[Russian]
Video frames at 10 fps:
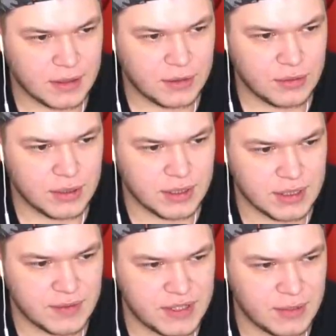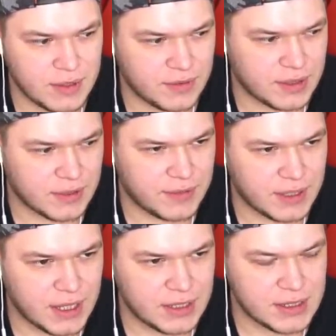Ну, это не совсем дрифт, это
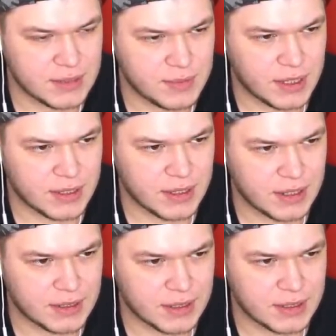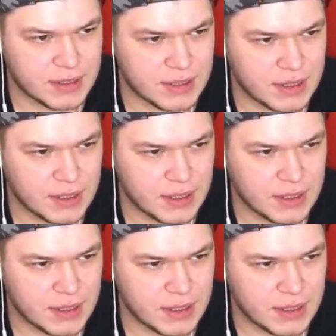фигня сейчас была какая-то, конечно.